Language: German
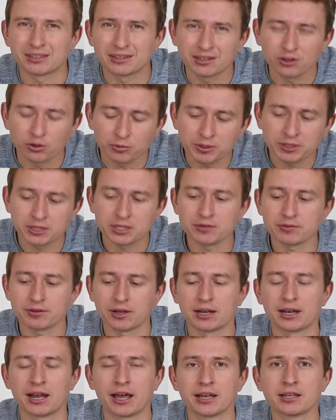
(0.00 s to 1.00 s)
die Objektive
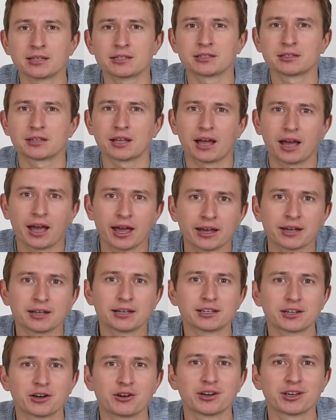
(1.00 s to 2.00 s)
allein sind
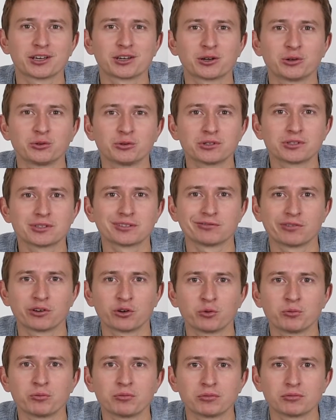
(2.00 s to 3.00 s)
eigentlich auch ein Grund,
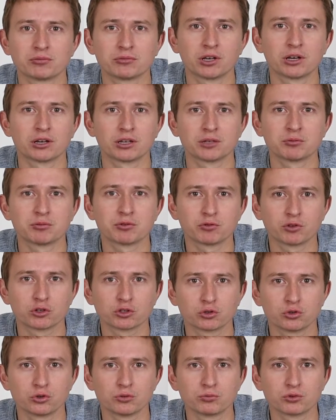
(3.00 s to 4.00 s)
warum ja, ich mich für
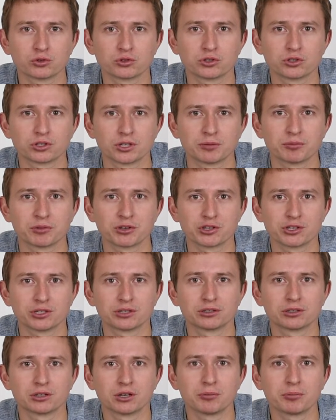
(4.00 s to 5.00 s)
das Olympus-System
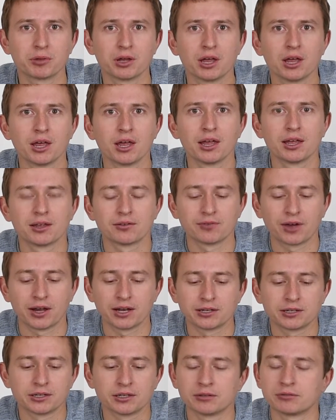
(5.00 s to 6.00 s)
entschieden habe,
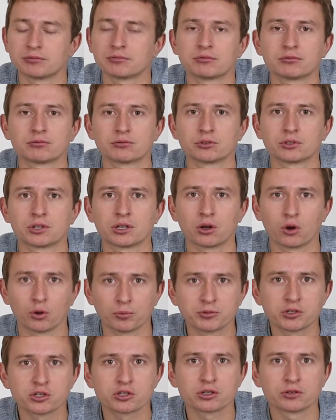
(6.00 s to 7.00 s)
weil die von der
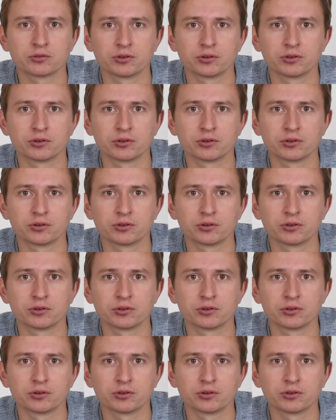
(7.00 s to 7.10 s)
optischen